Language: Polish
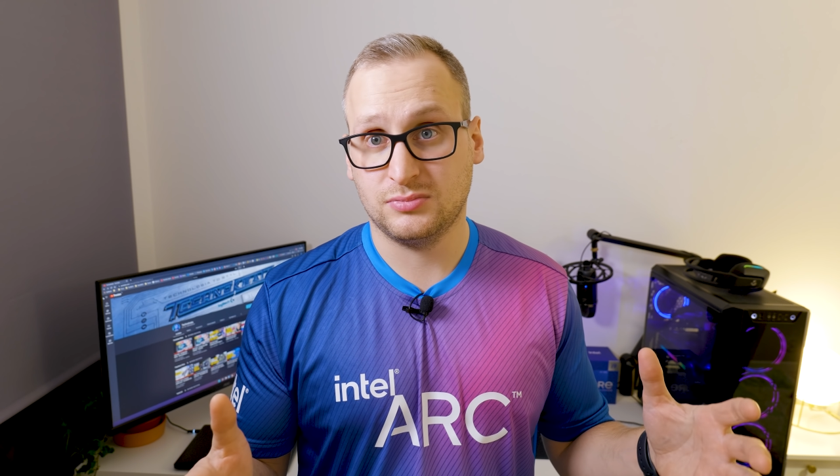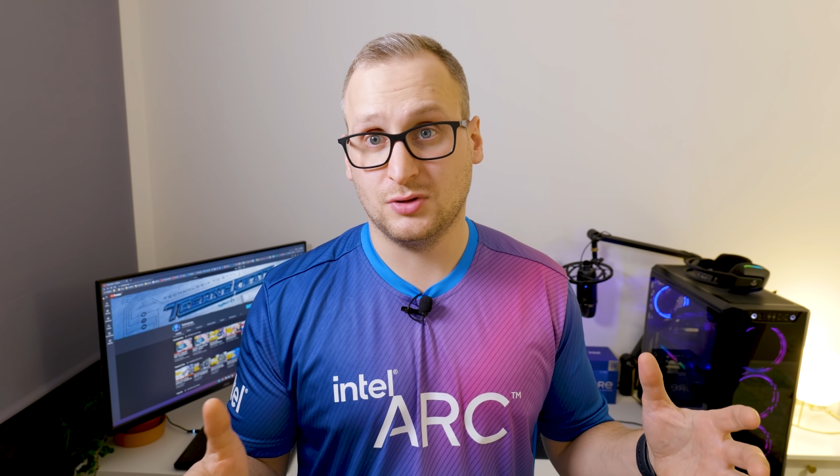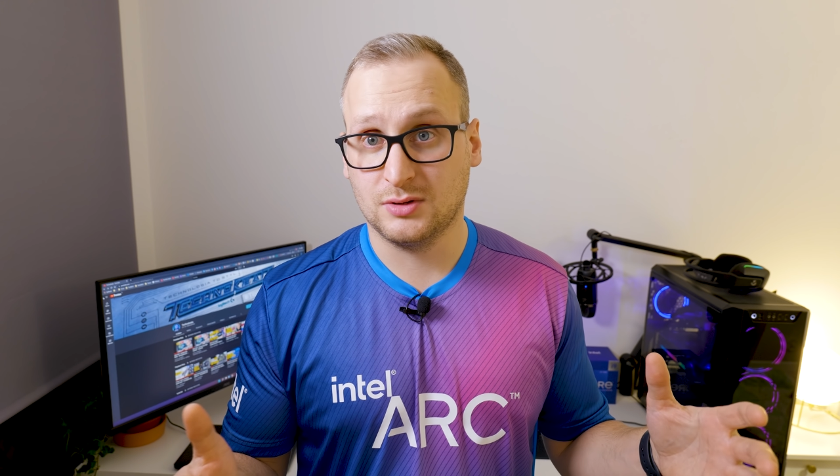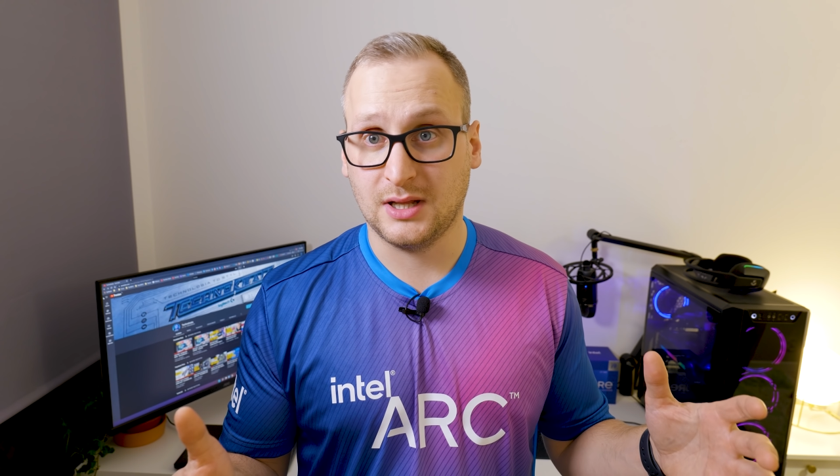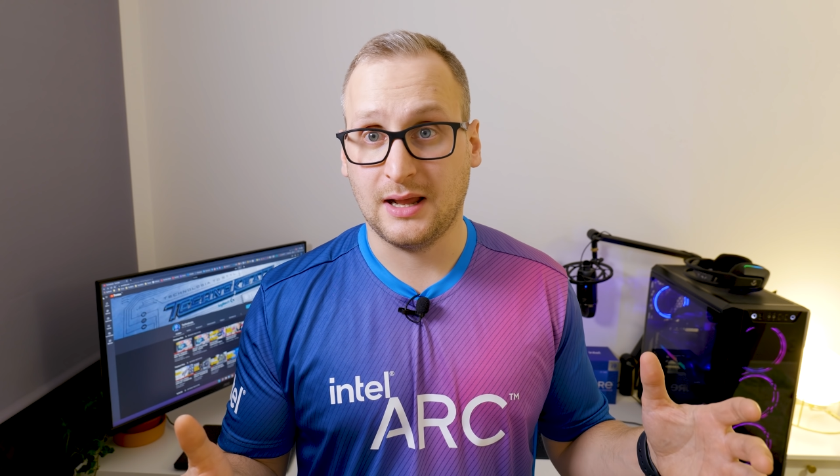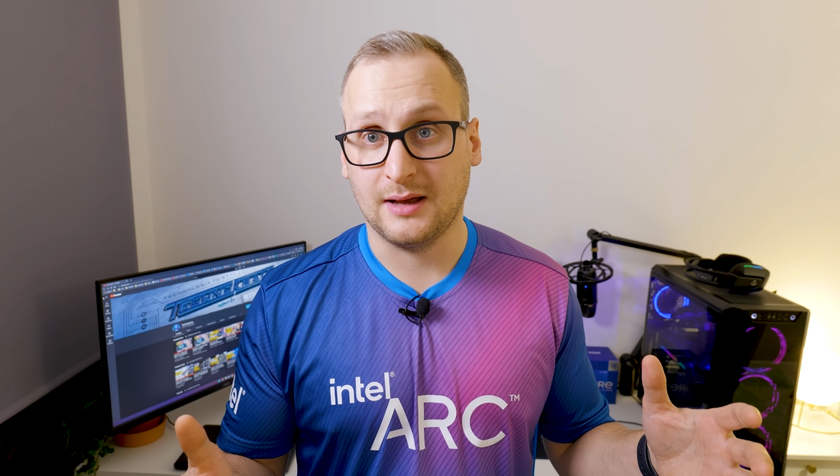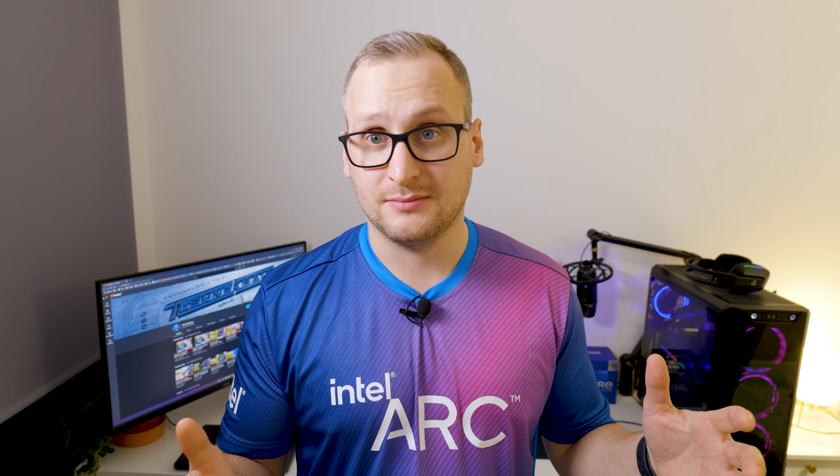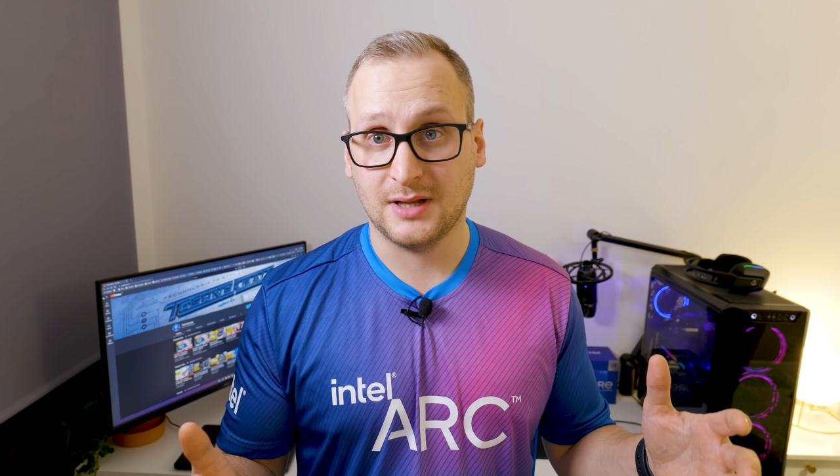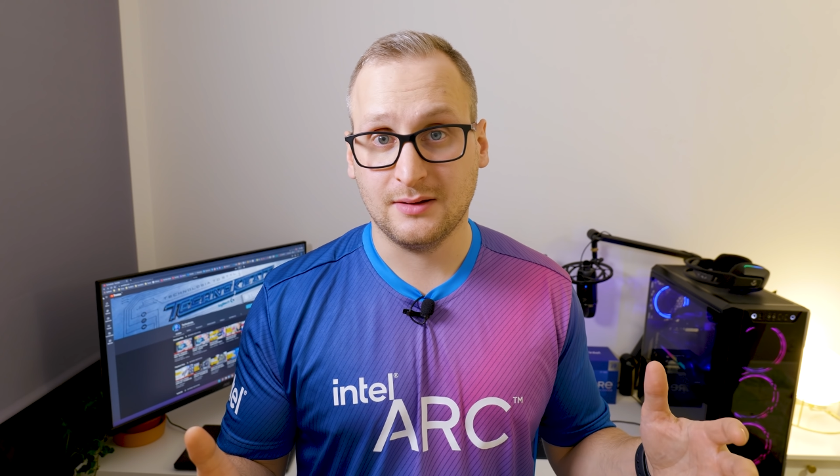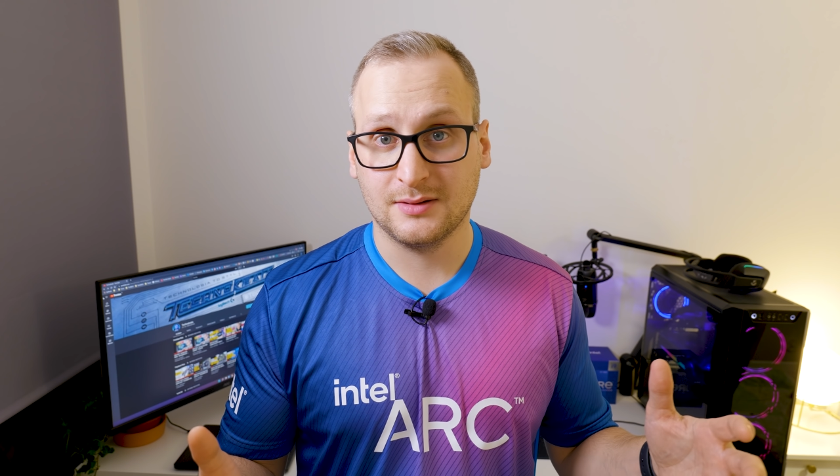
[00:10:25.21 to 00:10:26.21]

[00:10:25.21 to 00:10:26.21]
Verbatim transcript: no tyle, nie?